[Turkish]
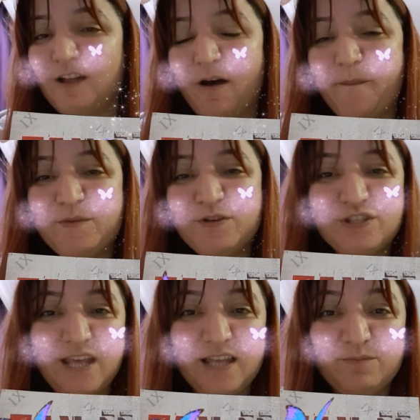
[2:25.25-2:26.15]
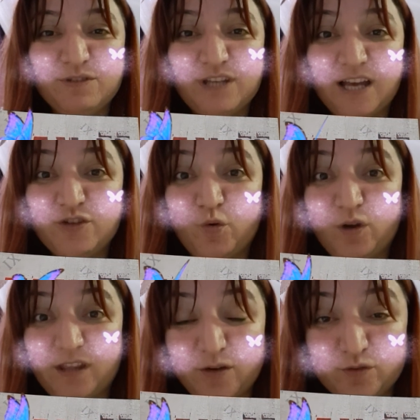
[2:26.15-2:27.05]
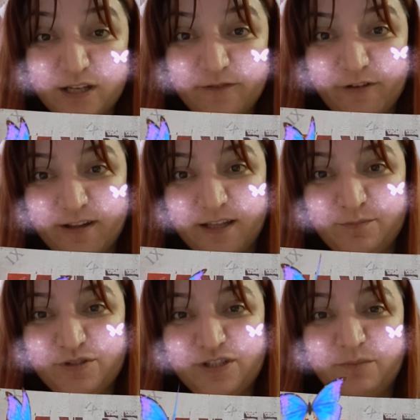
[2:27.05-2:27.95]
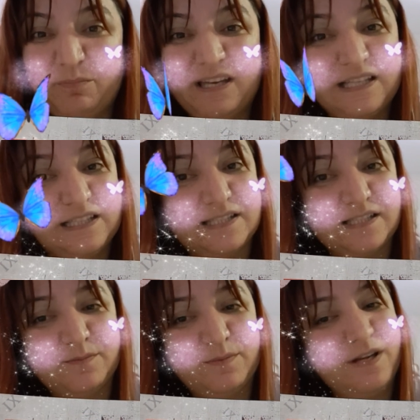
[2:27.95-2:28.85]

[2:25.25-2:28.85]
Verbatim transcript: ne yapmış, ne etmiş her şey o kadar güzel ifade etmiş ki bayılırsınız.